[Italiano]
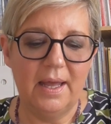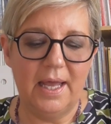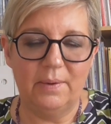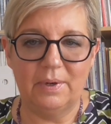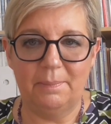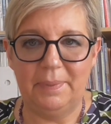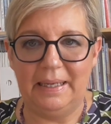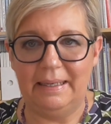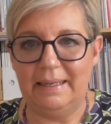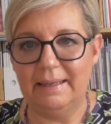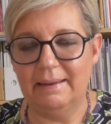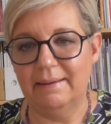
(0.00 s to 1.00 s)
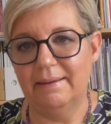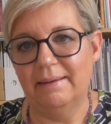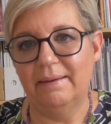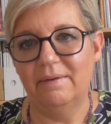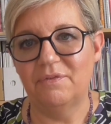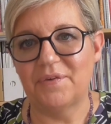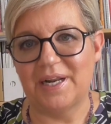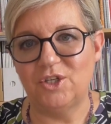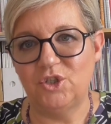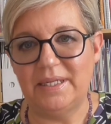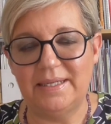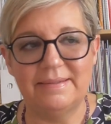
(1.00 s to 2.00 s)
è una pelle eh,
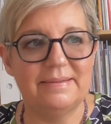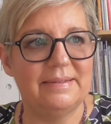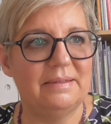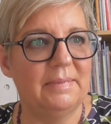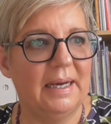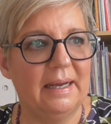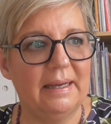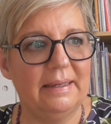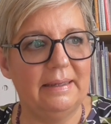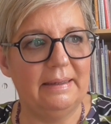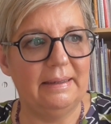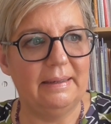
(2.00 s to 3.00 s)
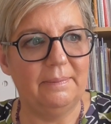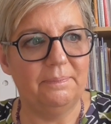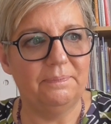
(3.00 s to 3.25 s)
fragilissima e